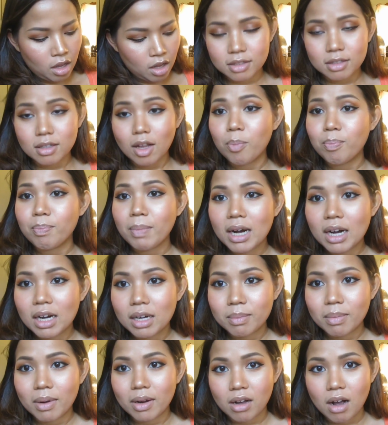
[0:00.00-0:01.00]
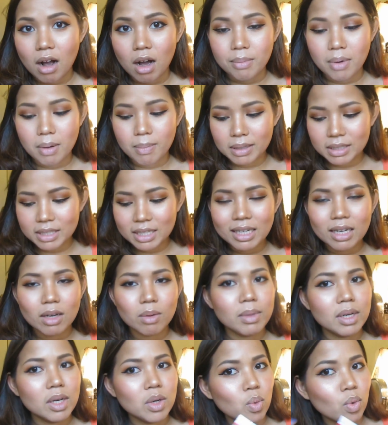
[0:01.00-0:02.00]
ต้องเปิดใบกล่องเพราะบางที
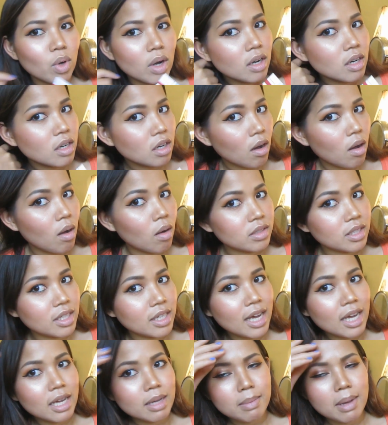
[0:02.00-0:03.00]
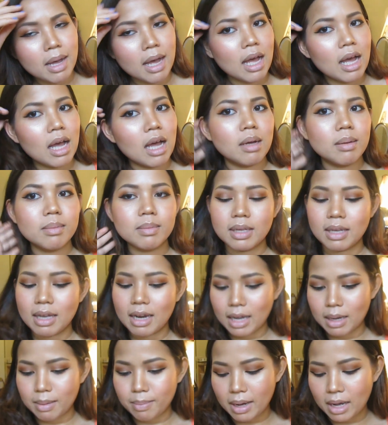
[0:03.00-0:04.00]
เราไม่รู้ว่า เออของที่ให้มามี
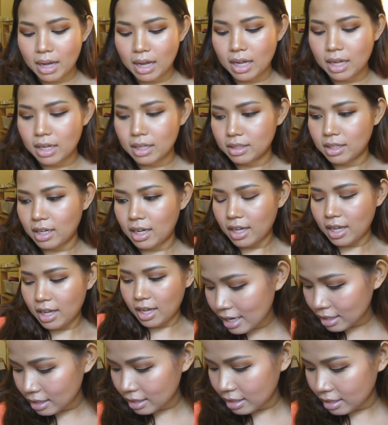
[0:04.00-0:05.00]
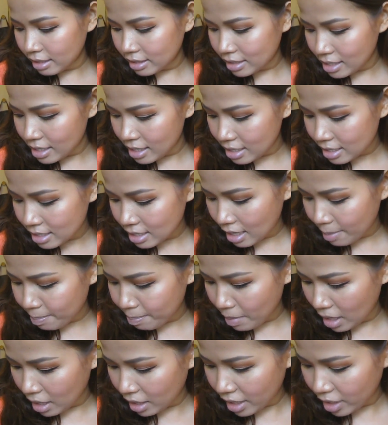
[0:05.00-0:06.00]
อะไรบ้างนะคะ เลยที่จะ
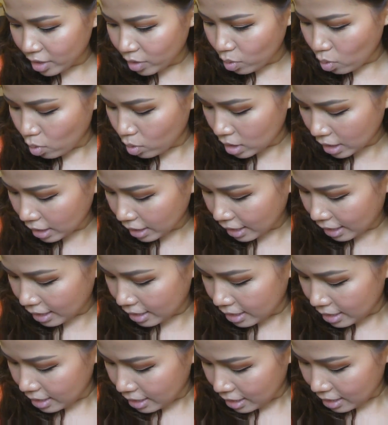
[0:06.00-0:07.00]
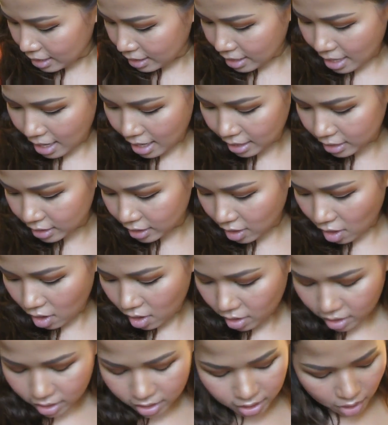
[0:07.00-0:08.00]
เปิดให้ดูนะคะนั่นก็
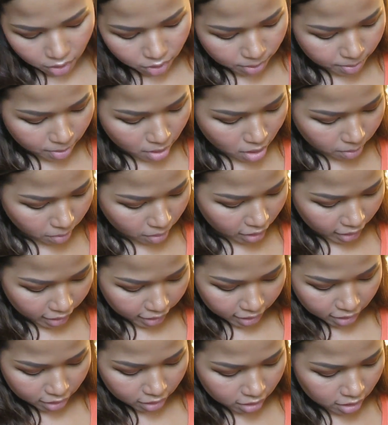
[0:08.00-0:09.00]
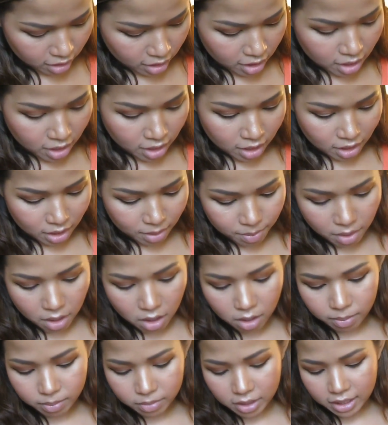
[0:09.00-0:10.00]
คือเอาน้ำหอมก่อนละกัน น้ำห
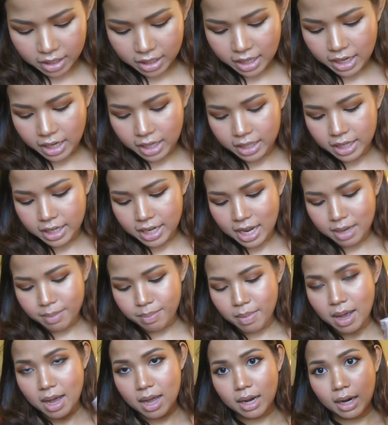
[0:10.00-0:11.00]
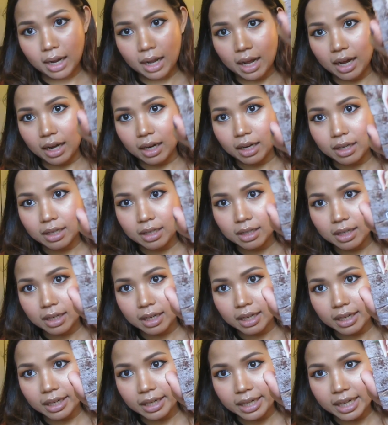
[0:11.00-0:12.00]
อมเดือนนี้ที่ได้มานะคะ คือ
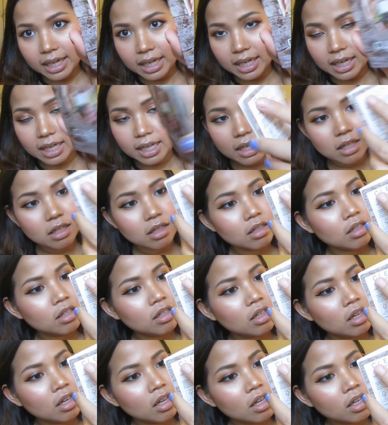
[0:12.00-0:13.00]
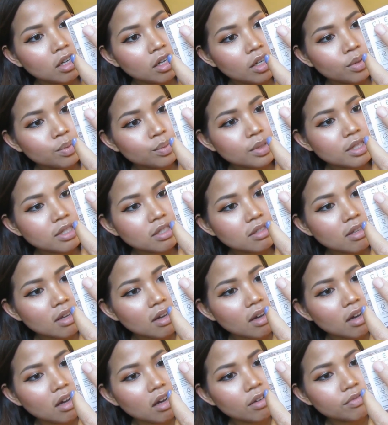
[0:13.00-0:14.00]
clean
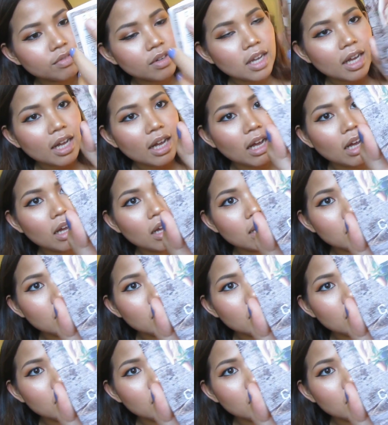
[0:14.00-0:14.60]
reserve นะคะ